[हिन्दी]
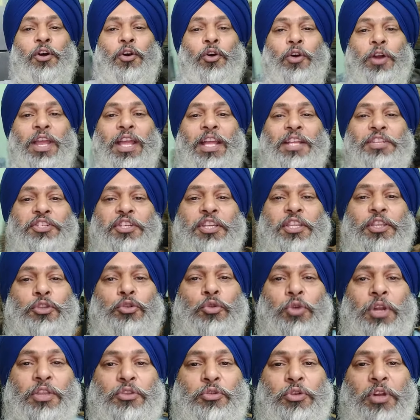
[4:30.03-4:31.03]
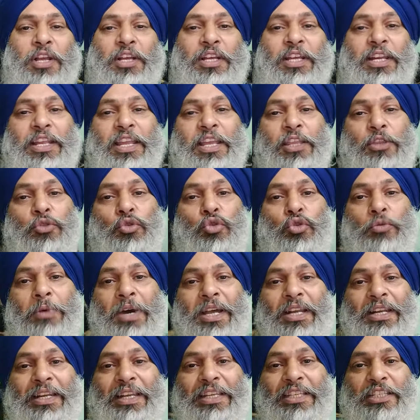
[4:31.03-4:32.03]
हो गया जी थोड़ा थोड़ा करके दो
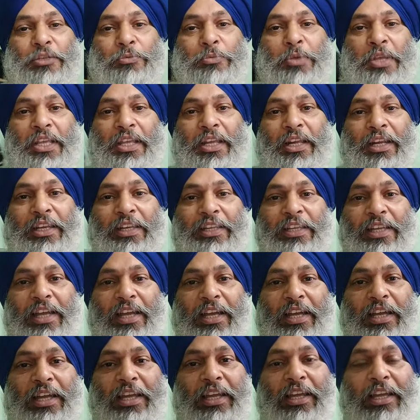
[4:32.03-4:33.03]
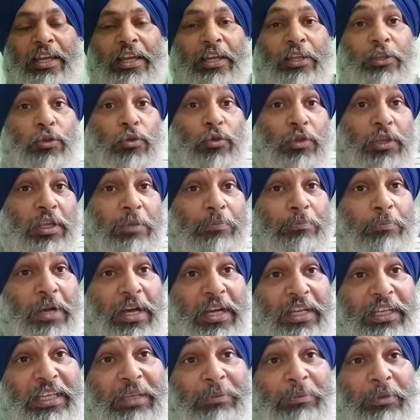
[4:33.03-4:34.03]
बार रेस्ट भी कर लिया है क्योंकि
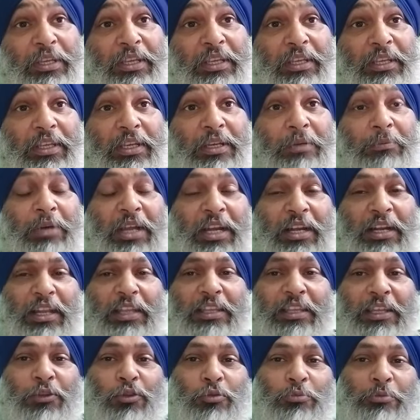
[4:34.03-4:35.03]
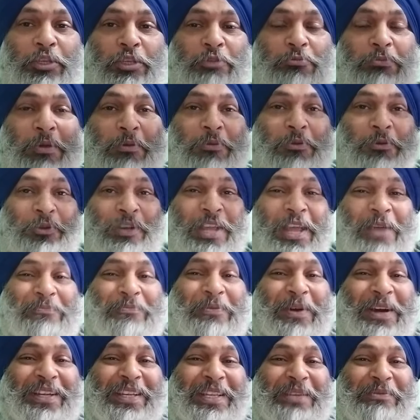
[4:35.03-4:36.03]
पानी भी भरना था तो बीच में उठ के
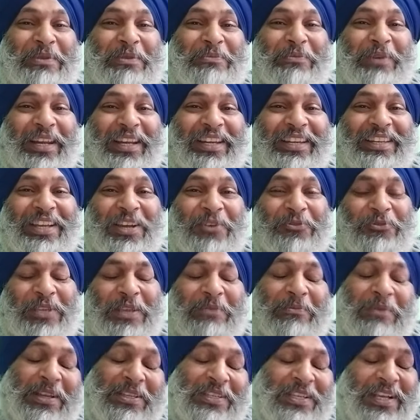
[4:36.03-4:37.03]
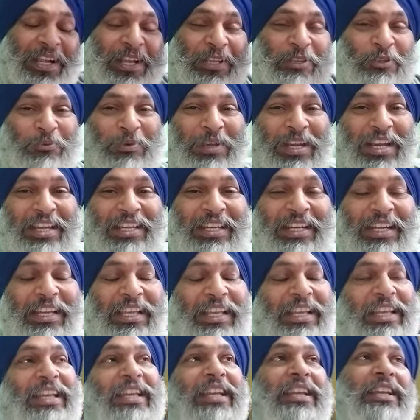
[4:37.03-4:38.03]
पानी भी भर लिया उसके बाद जाके दोबारा लेट
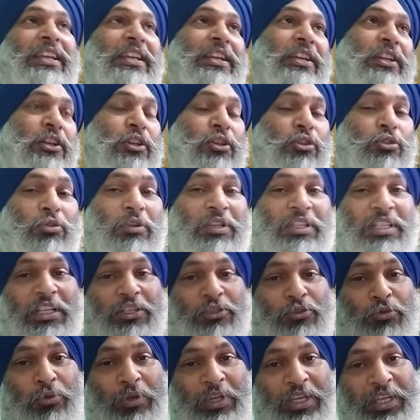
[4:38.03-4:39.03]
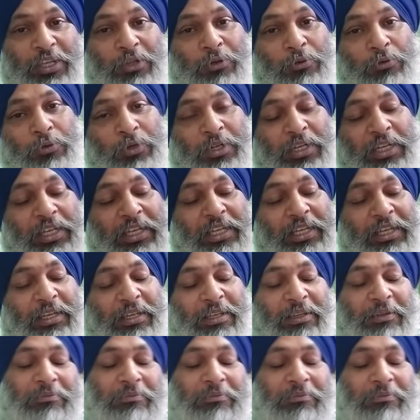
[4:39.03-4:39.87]
गए थोड़ा सा सोए उठे